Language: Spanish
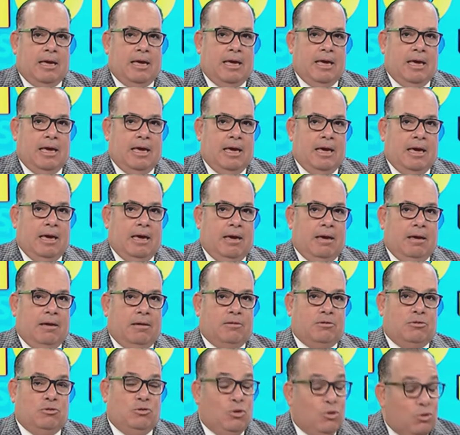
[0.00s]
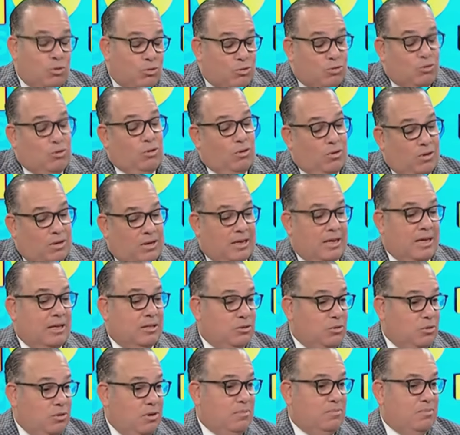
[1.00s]
que yo soy, y
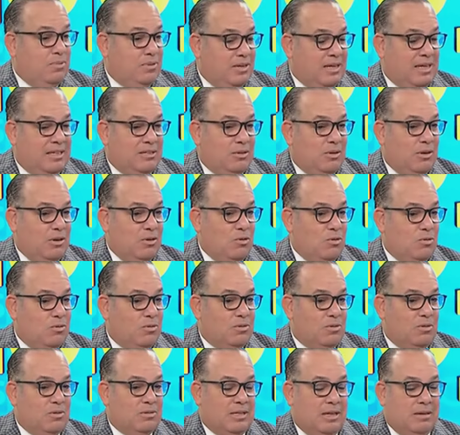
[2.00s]
esto, es algo,